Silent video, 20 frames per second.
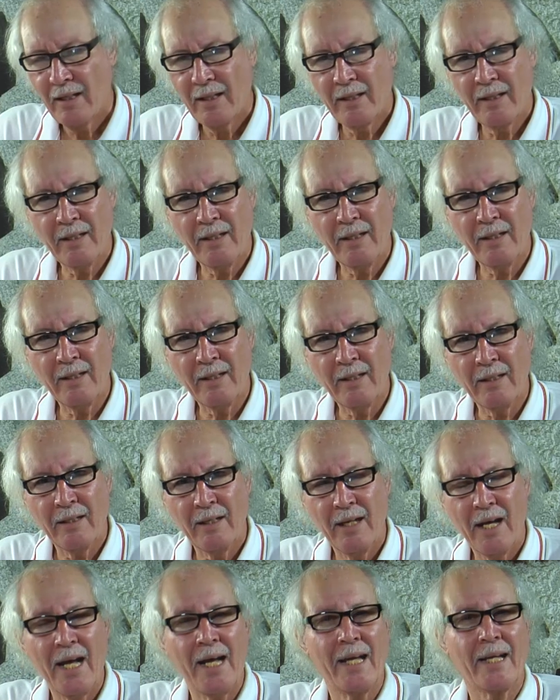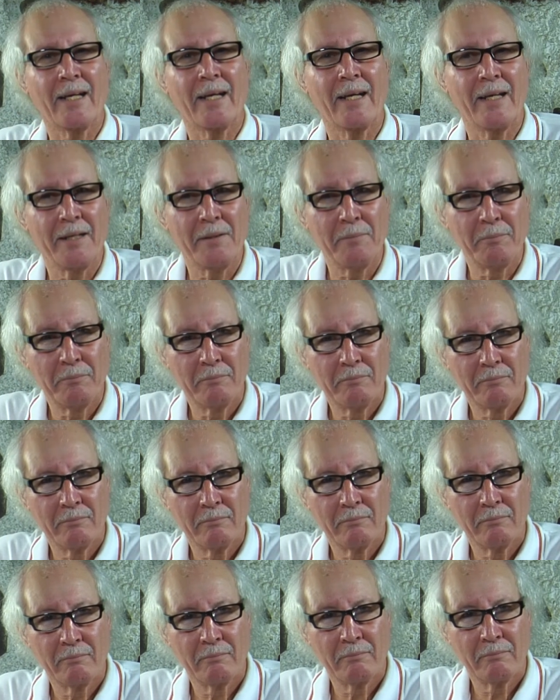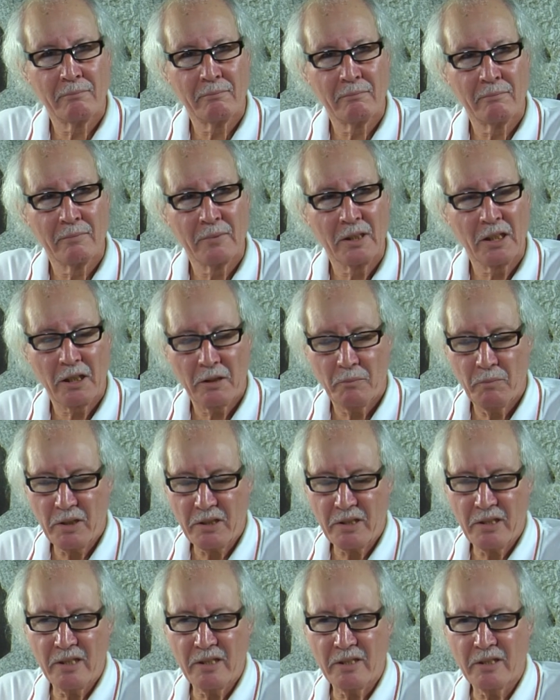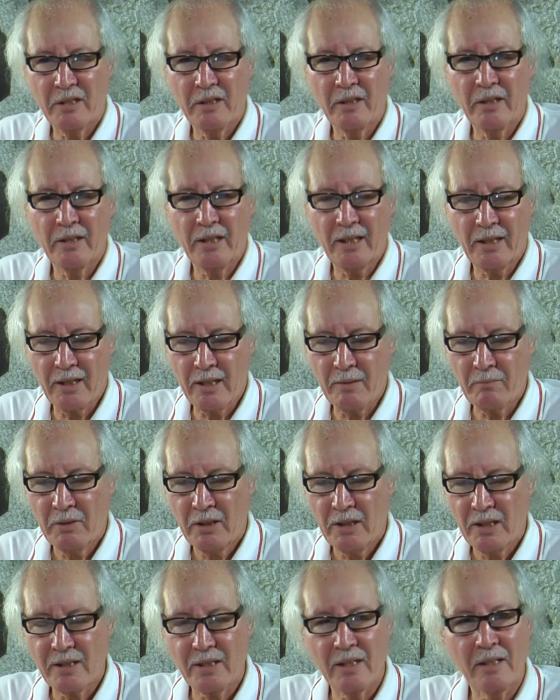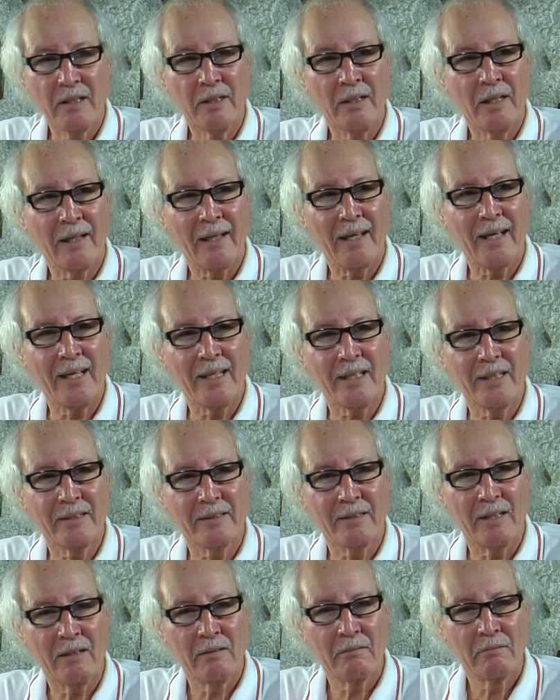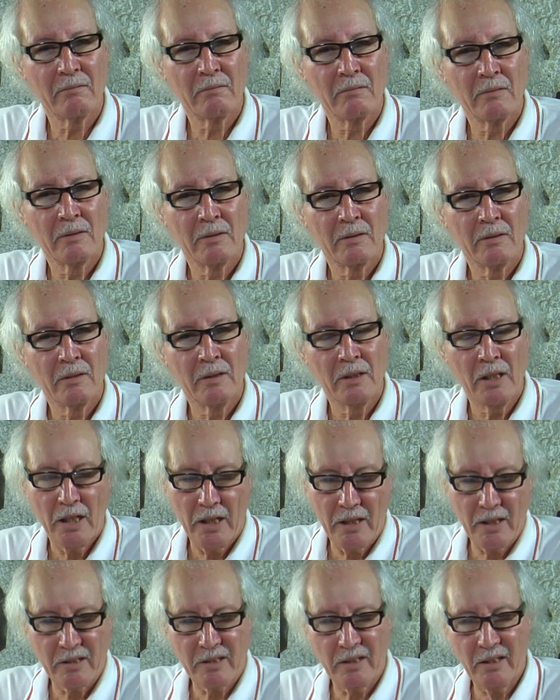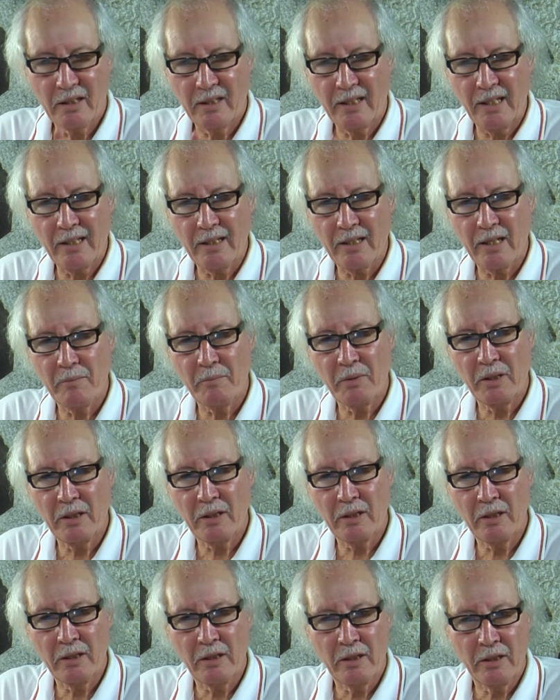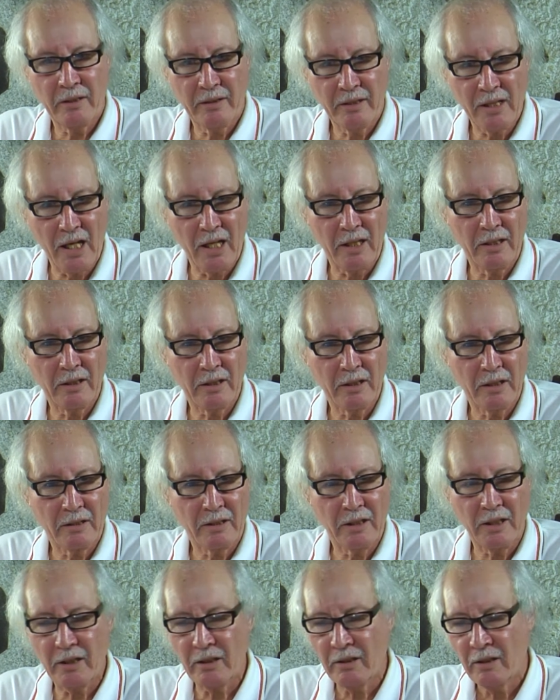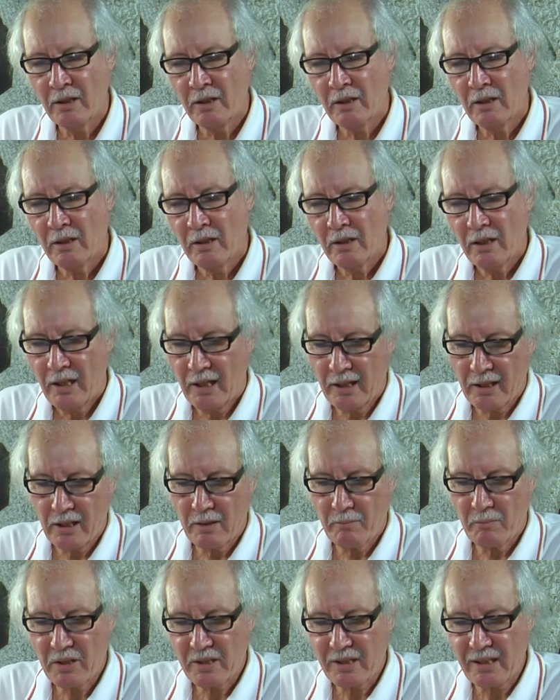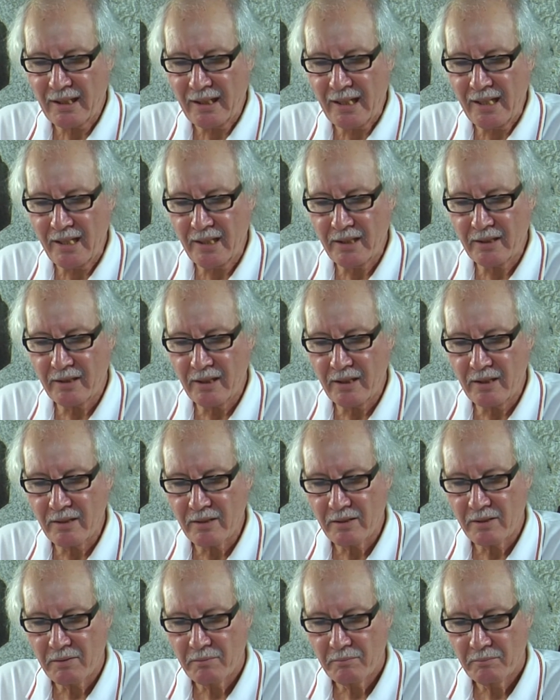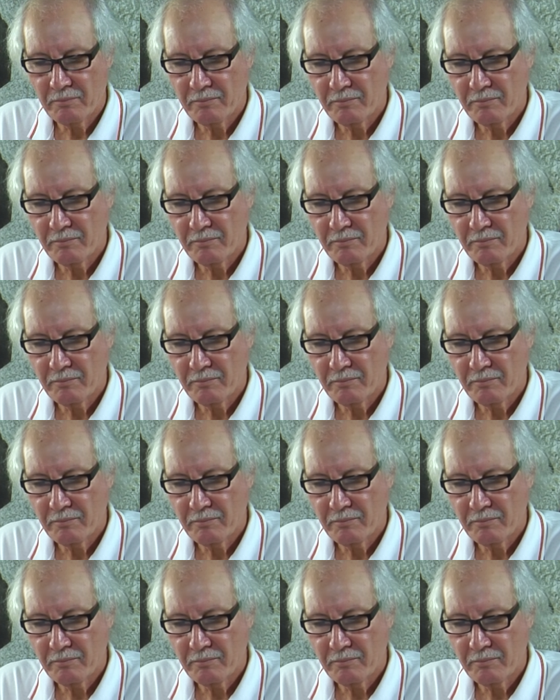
ذيني أرغام مي خص السيني ذا أرغام خص ذيني القاعدة هذا سنقا أرغامي ثاني غيثين أرغام نس القاعدة نس